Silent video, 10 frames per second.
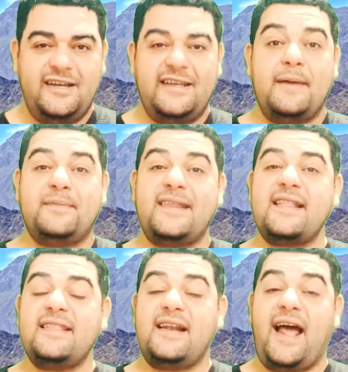
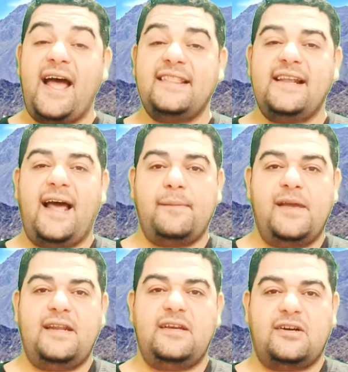يمتد لعهد
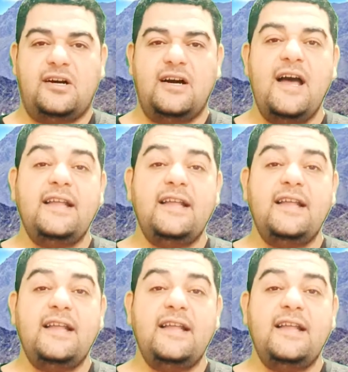العماليق